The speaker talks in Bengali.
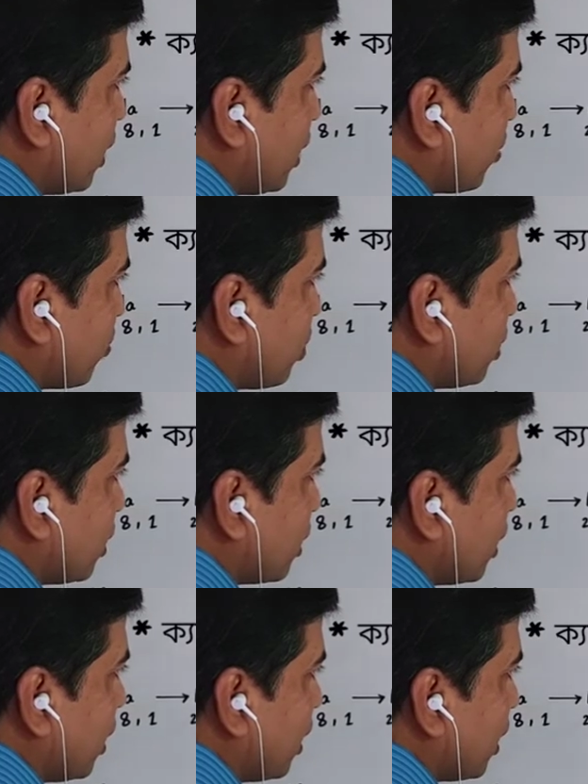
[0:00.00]
দেখব যে
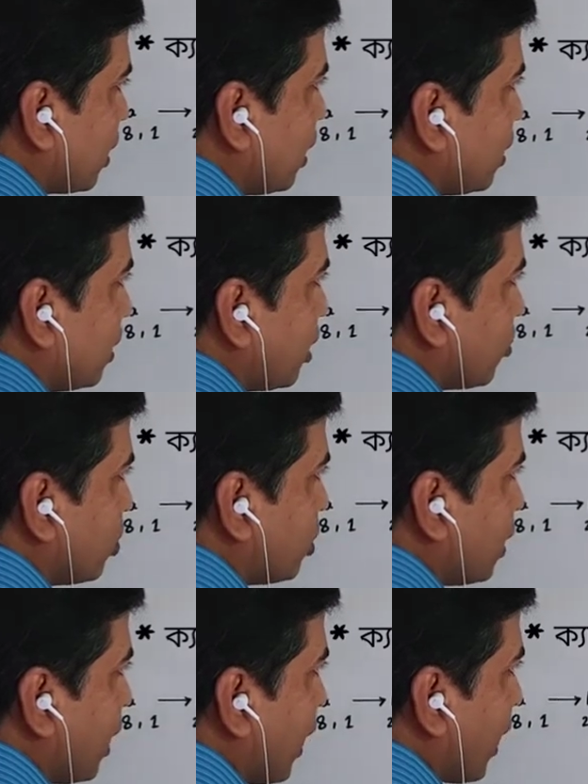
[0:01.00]
তাহলে দেখব
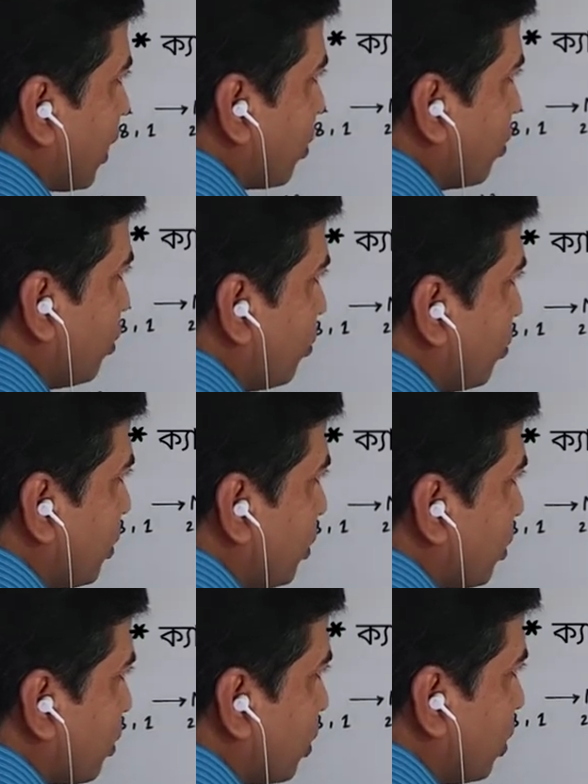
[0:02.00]
যে এগারো
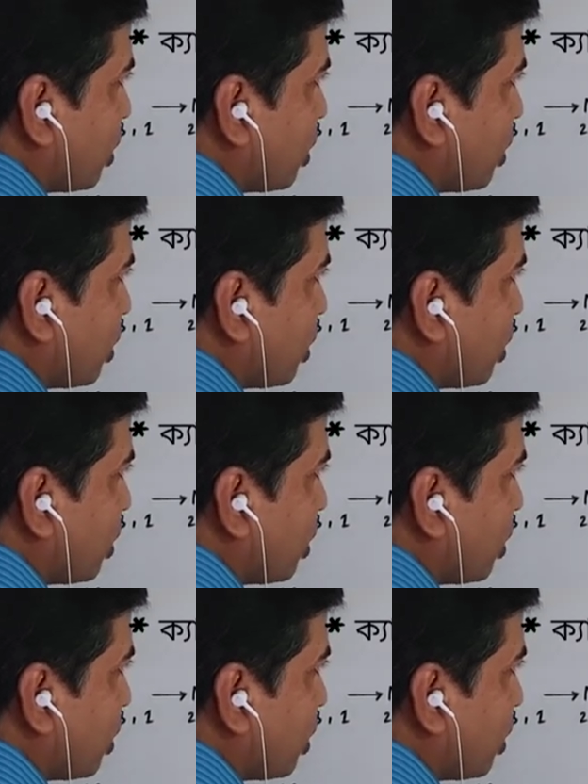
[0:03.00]
বিয়োগ দশ